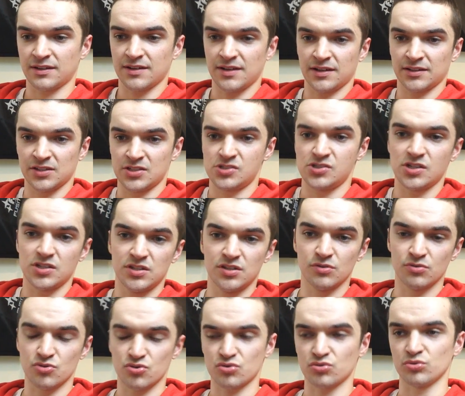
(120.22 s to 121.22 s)
как начать
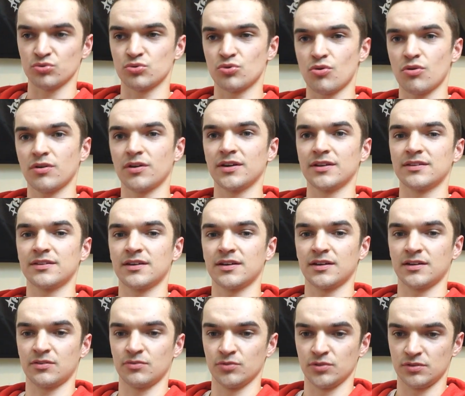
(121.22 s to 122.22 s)
девушку трогать,
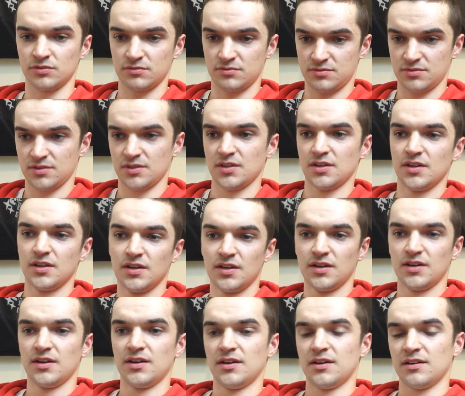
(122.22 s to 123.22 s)
как вот
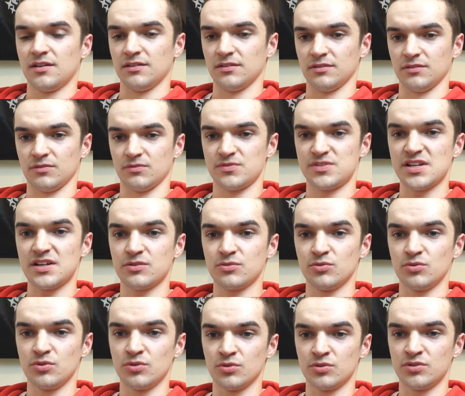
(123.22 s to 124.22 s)
э, взять у
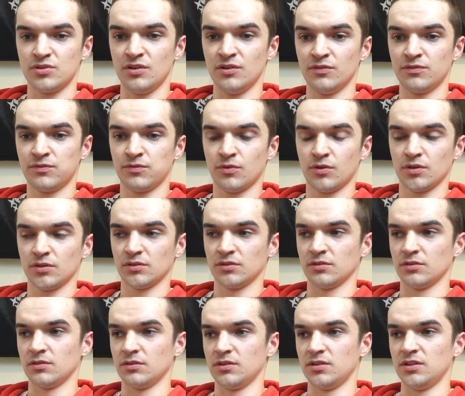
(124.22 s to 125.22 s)
нее телефон
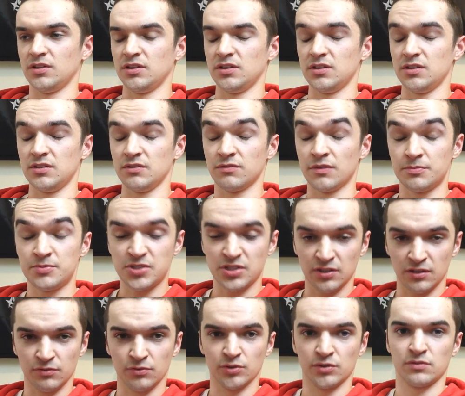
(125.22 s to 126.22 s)
и
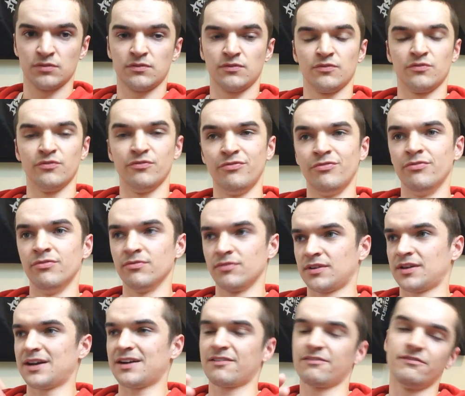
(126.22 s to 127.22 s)
вообще вот
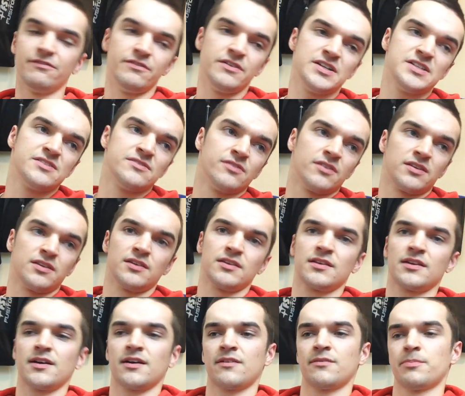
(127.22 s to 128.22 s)
как вызвонить,
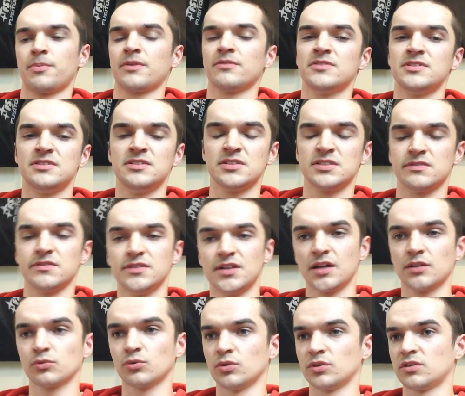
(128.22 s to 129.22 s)
как провести
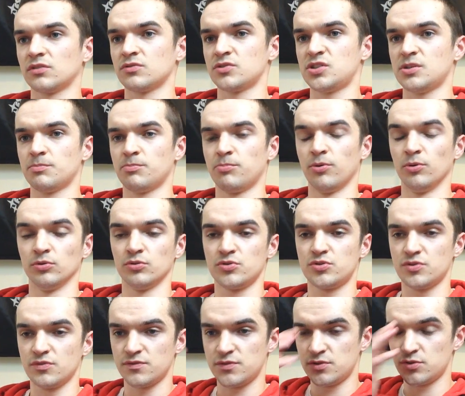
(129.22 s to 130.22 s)
свиданку, это вообще
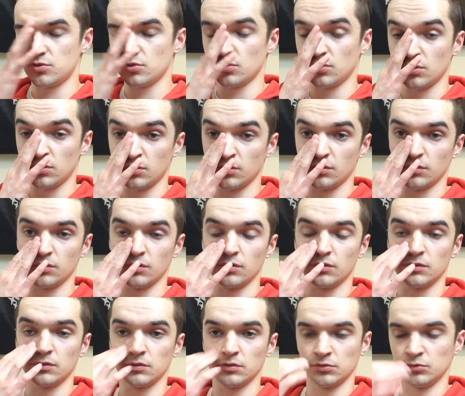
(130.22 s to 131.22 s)
полностью
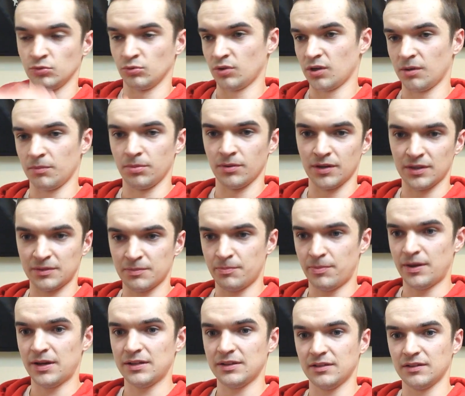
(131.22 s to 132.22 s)
все, ну, как бы
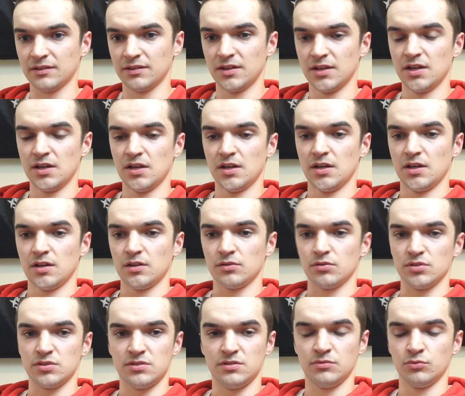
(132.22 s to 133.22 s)
отпало.
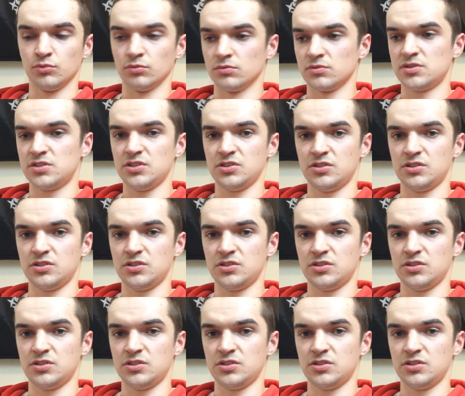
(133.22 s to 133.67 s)
То есть, ну,